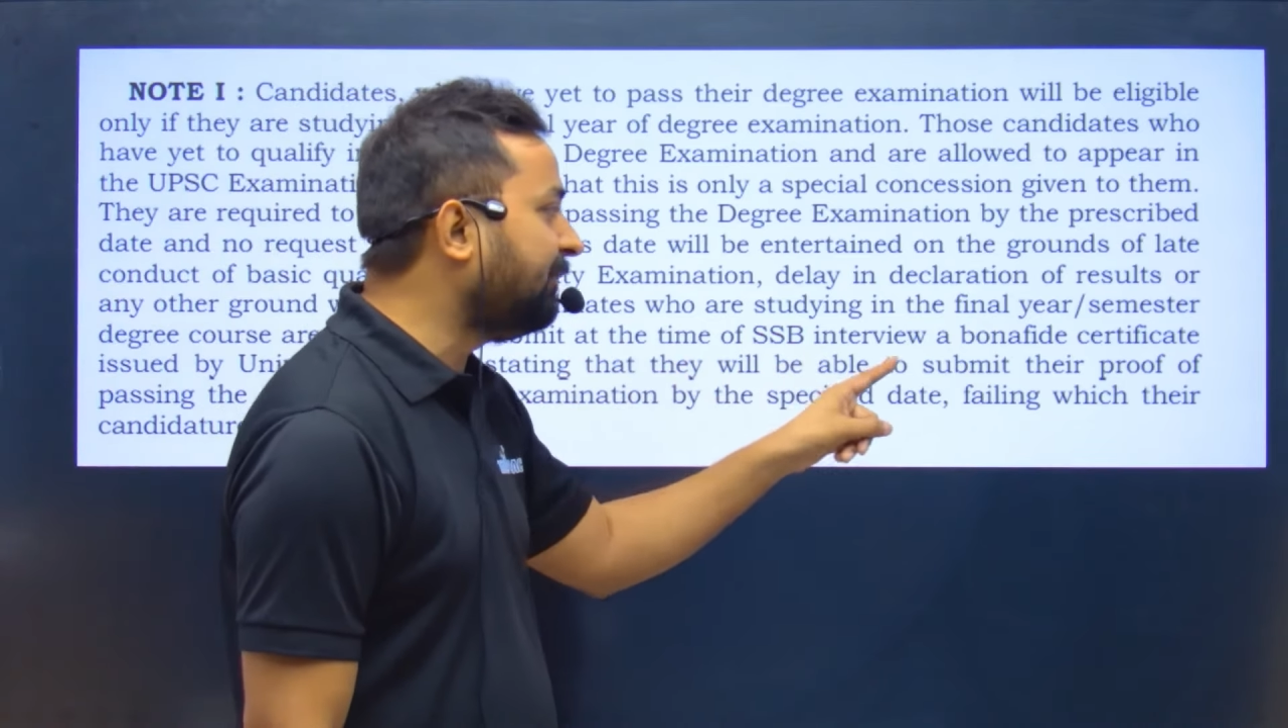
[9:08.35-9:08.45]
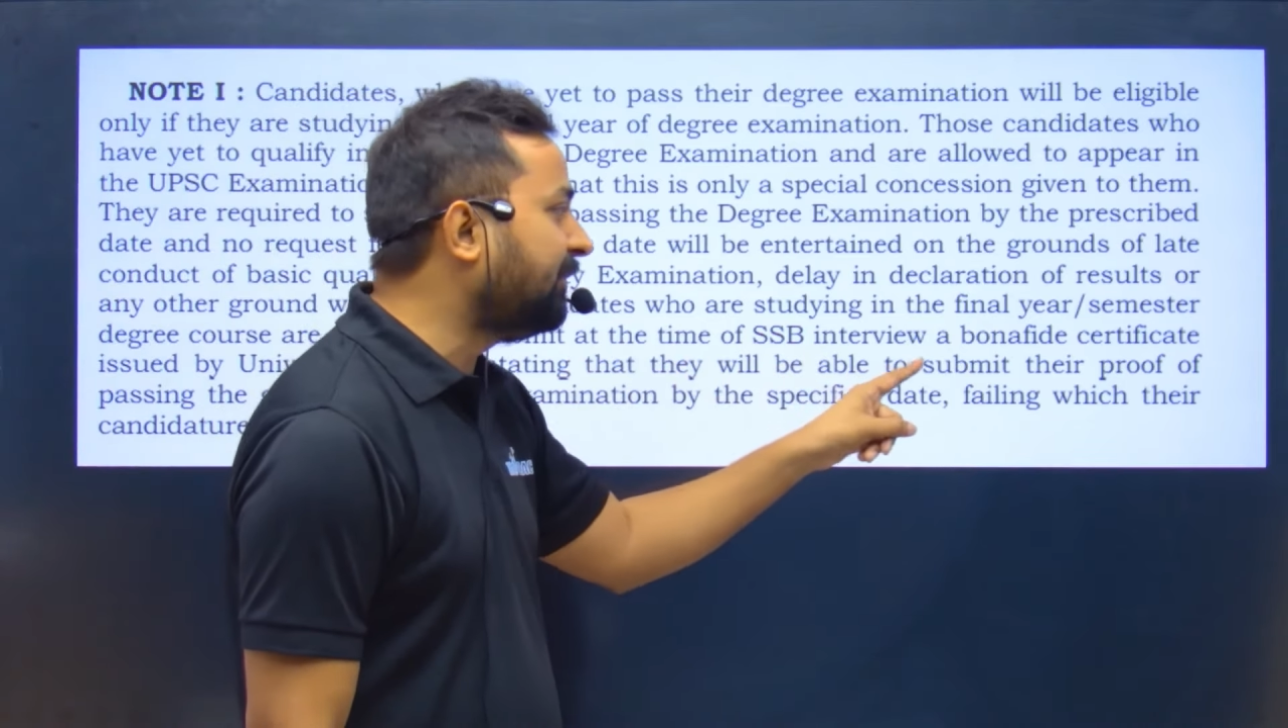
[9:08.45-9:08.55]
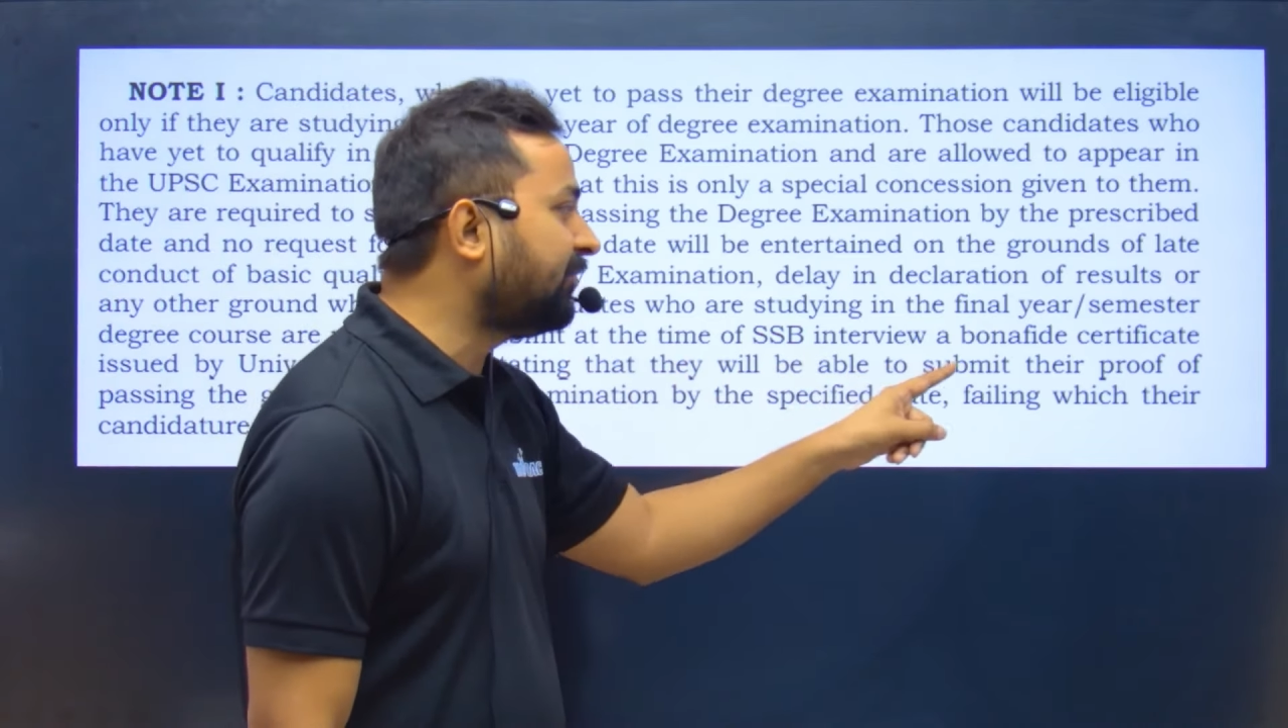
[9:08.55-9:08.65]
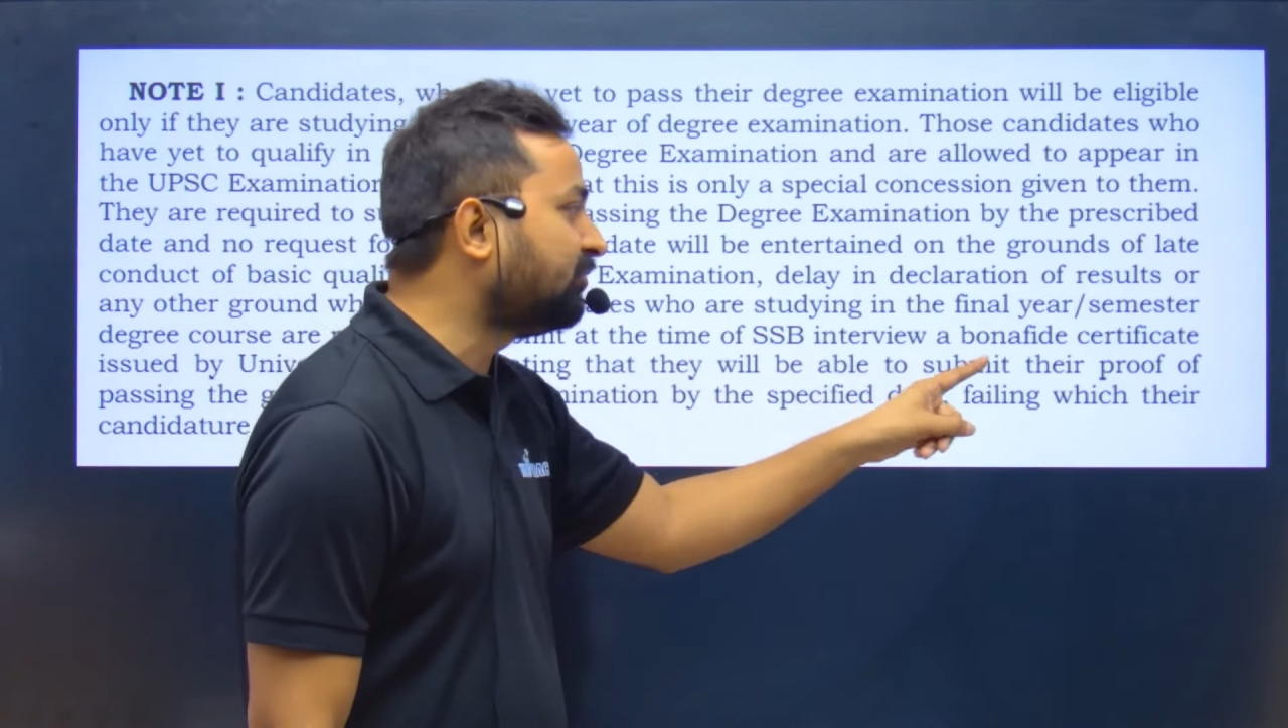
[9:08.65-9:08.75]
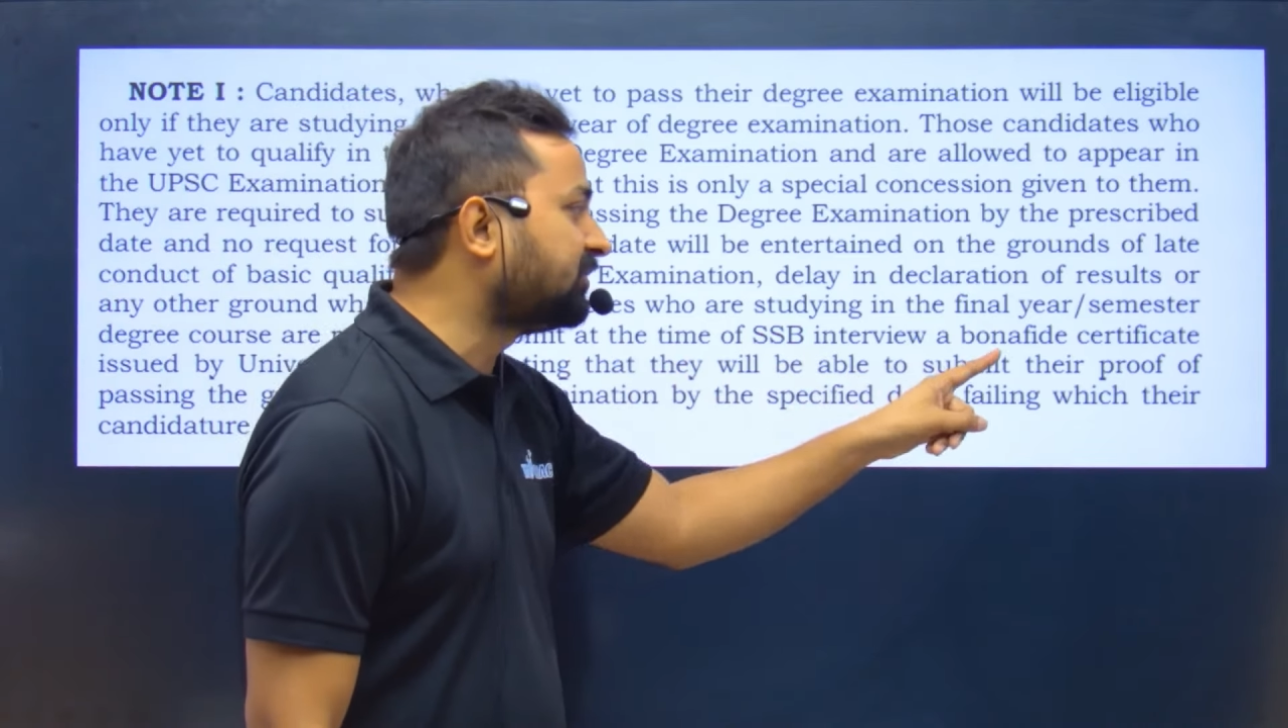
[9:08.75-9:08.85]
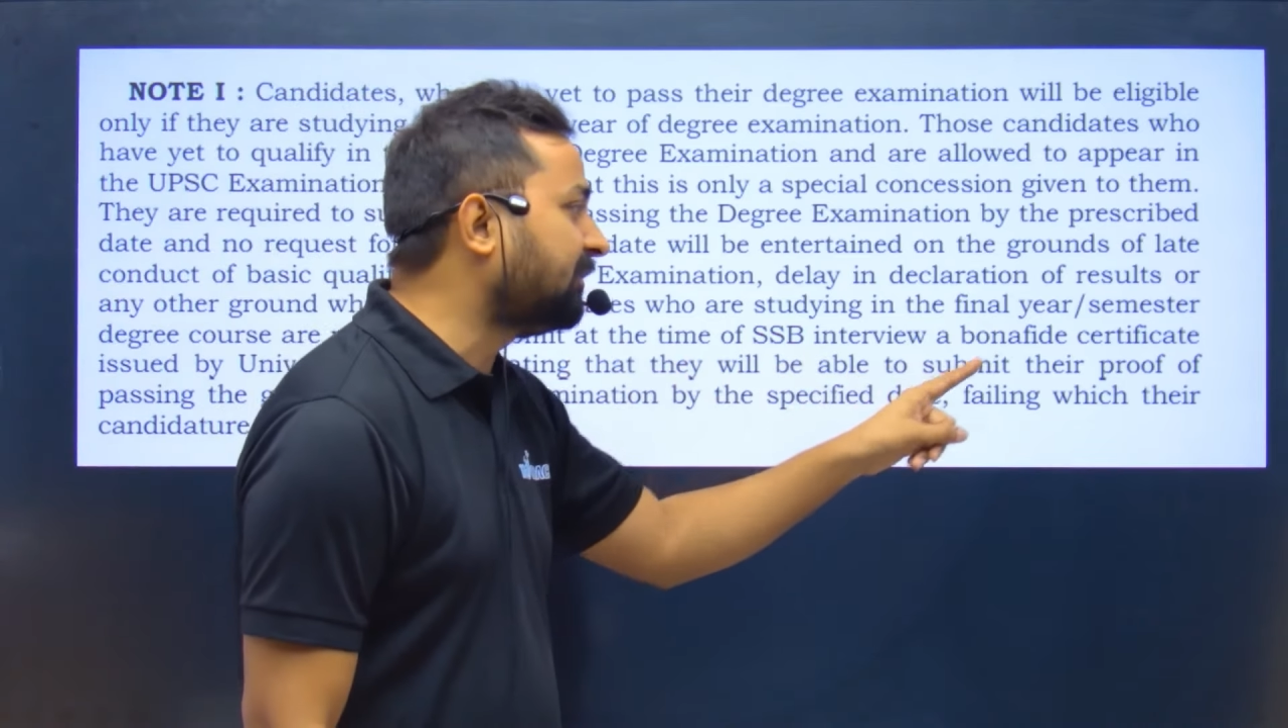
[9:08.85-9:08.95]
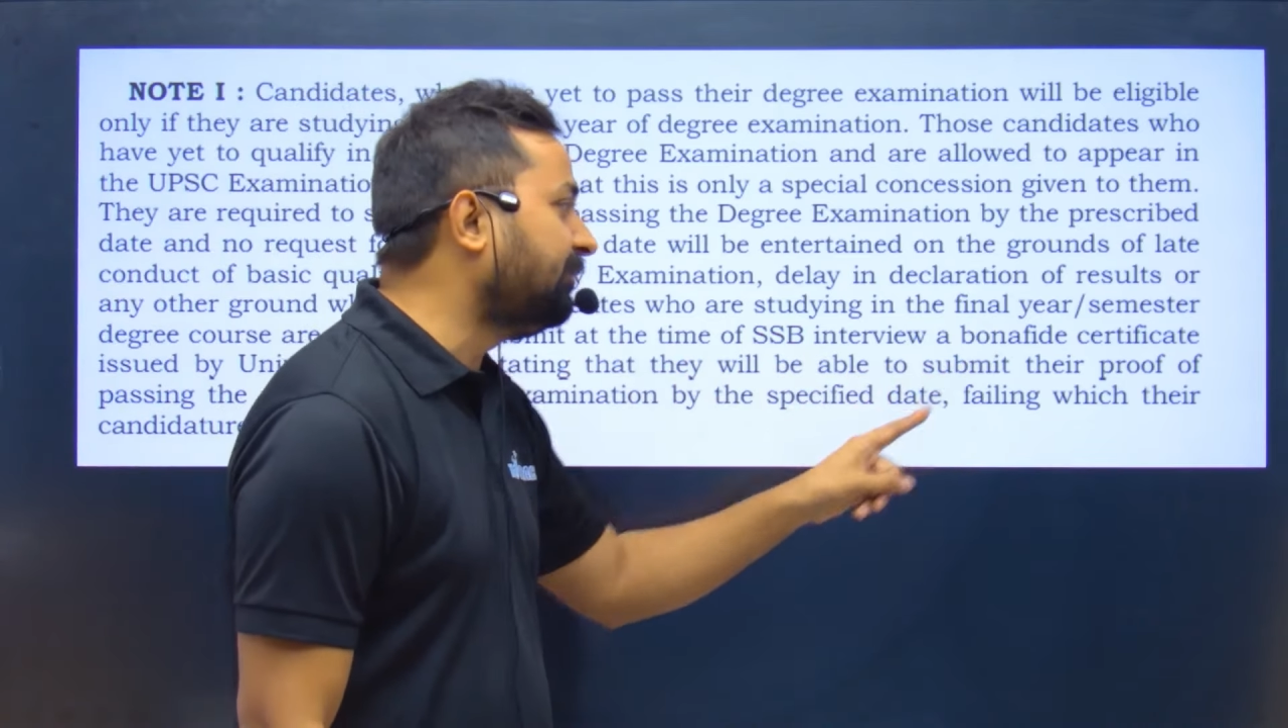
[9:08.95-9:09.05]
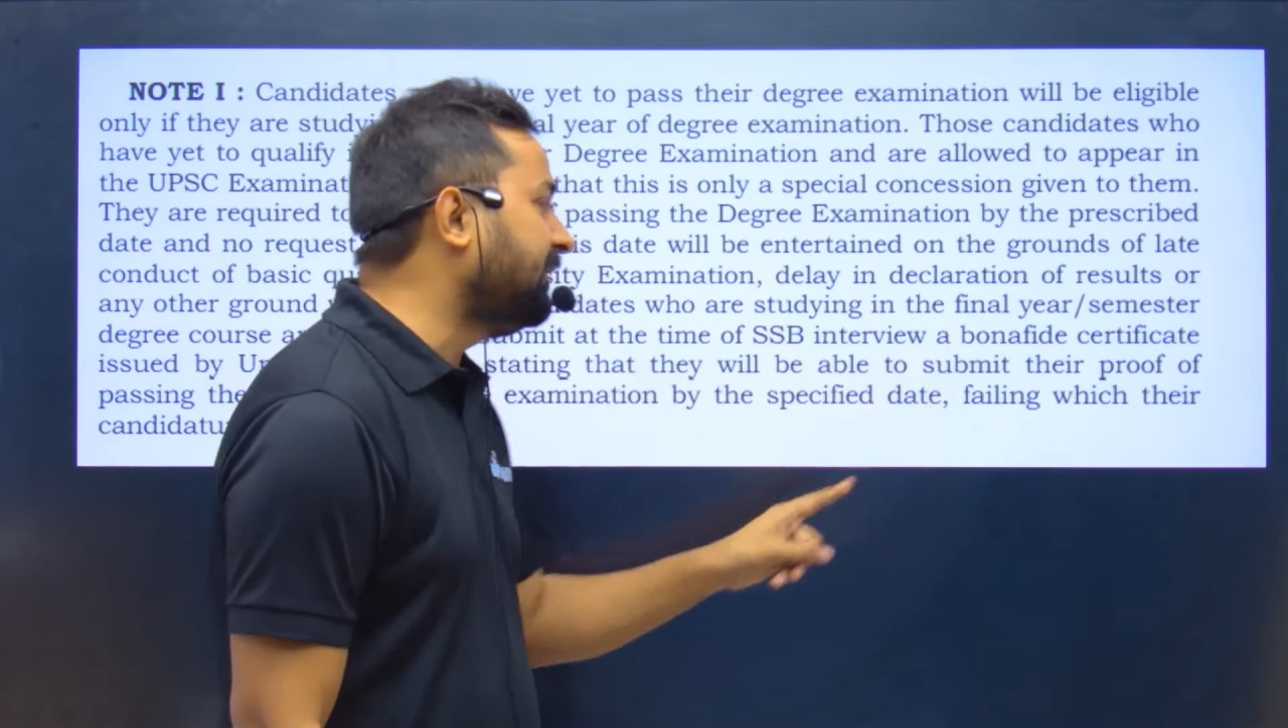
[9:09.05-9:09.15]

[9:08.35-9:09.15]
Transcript: एबल टू सबमिट